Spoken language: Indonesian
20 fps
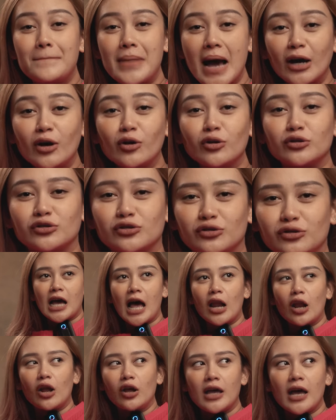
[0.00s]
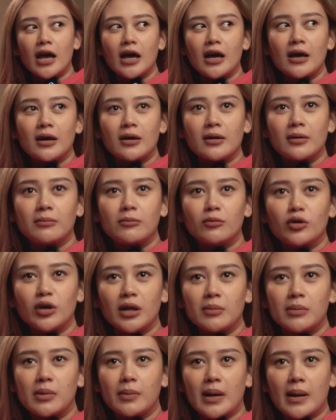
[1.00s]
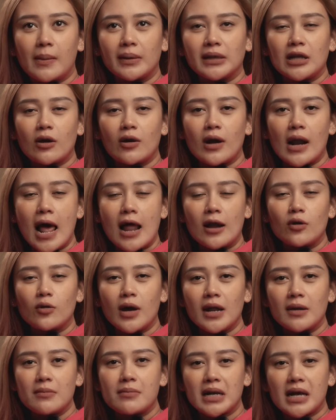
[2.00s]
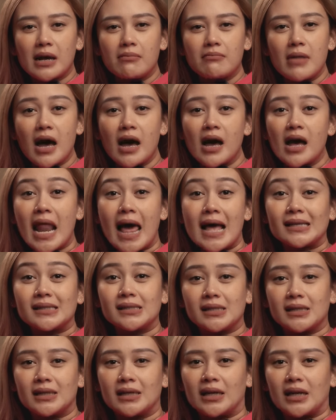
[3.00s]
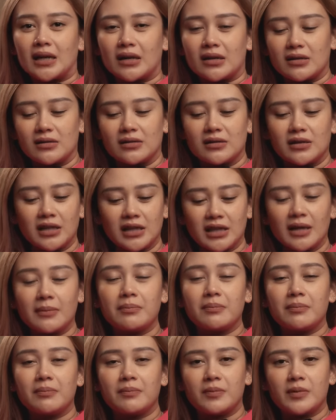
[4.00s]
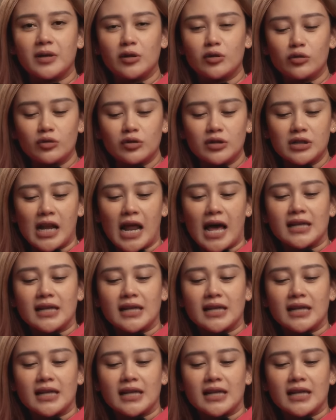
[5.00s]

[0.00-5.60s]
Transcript: Bagus. Kalau yang mungkin beberapa tahun lalu kan berkembang laser. Tetap itu tuh di